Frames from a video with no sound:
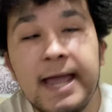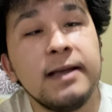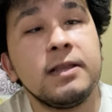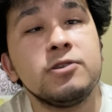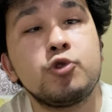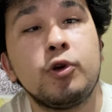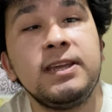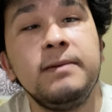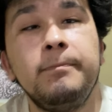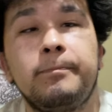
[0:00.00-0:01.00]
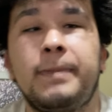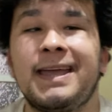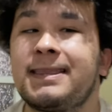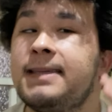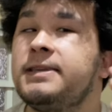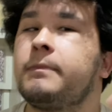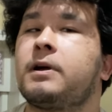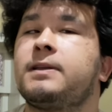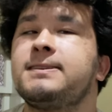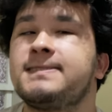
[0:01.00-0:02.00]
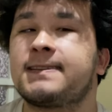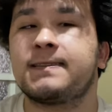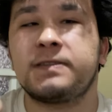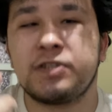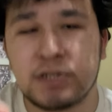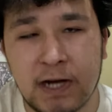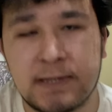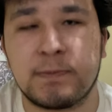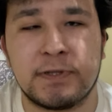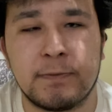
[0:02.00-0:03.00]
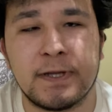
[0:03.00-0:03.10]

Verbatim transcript: yalan söyleyeyim beklediğim kadar sıkıntı çıkartmadı